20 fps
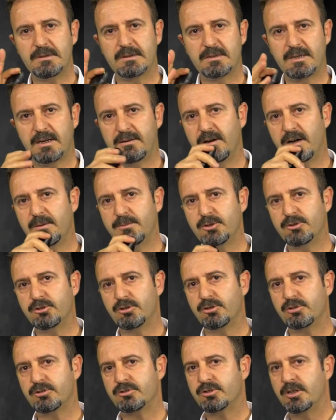Devam
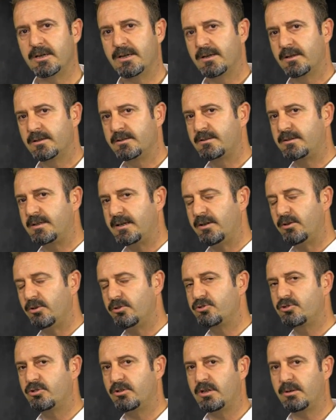ediyoruz. D
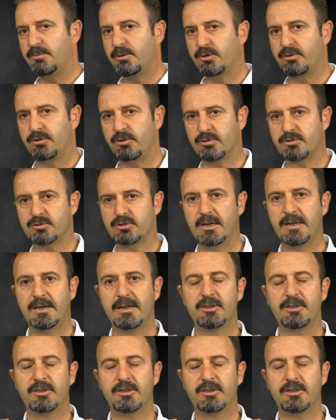öncülüne bakıyoruz.